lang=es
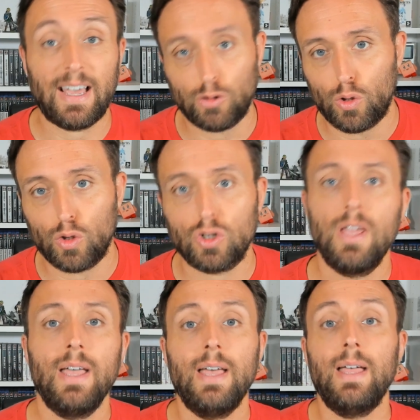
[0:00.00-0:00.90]
a todos.
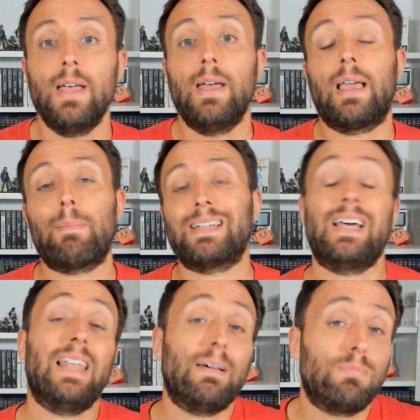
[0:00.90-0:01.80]
¿Qué pasa?
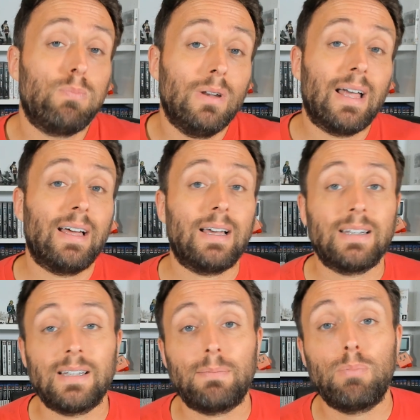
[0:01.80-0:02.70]
La,
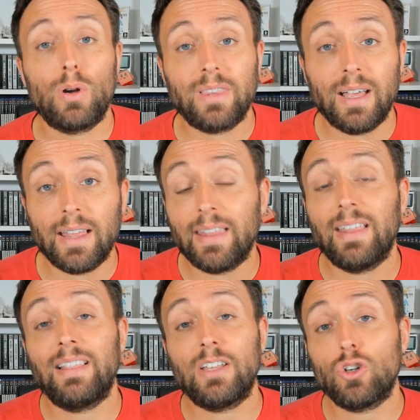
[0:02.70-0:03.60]
la, puerta
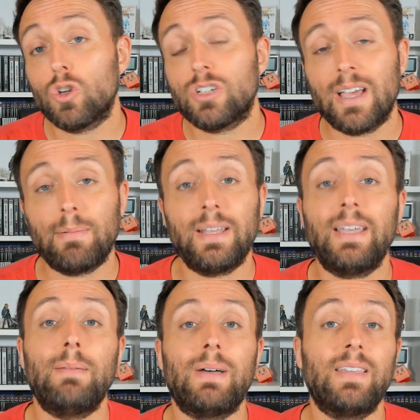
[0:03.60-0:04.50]
del techo no se abre
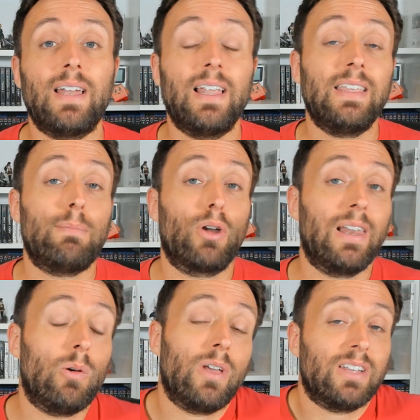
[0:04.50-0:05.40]
y mandan a Leia porque es
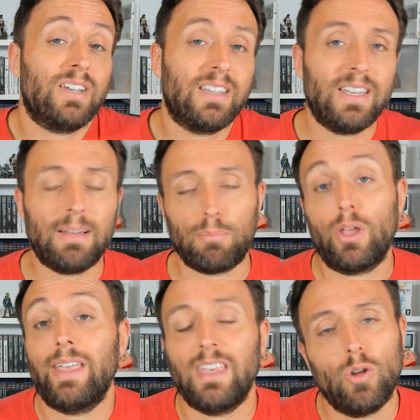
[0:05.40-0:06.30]
la única chiquitina, porque
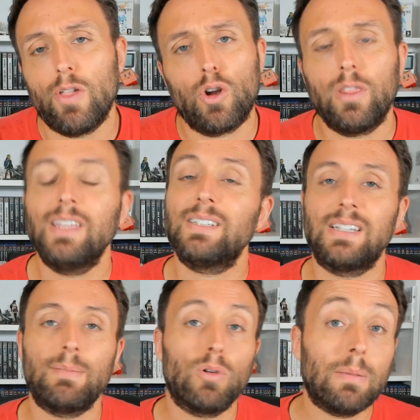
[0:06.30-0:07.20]
allí no hay droides, que
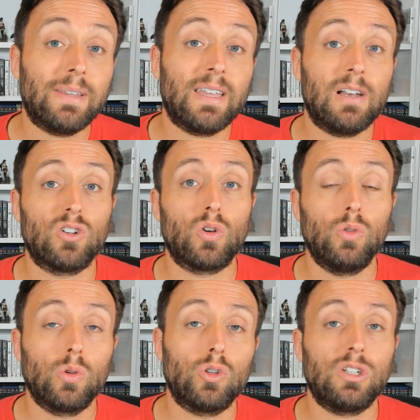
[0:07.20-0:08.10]
se pueda meter en los
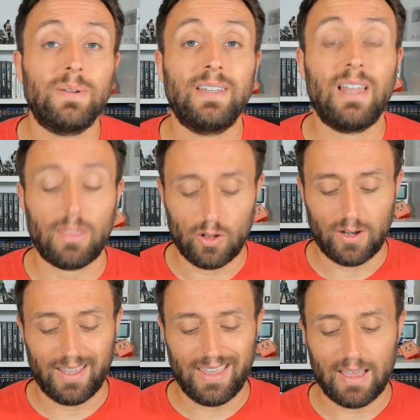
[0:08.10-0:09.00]
conductos de ventilación
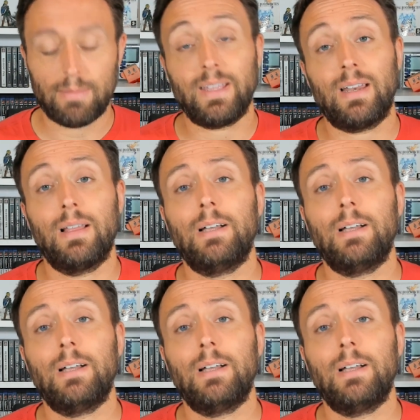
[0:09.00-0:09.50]
y abrir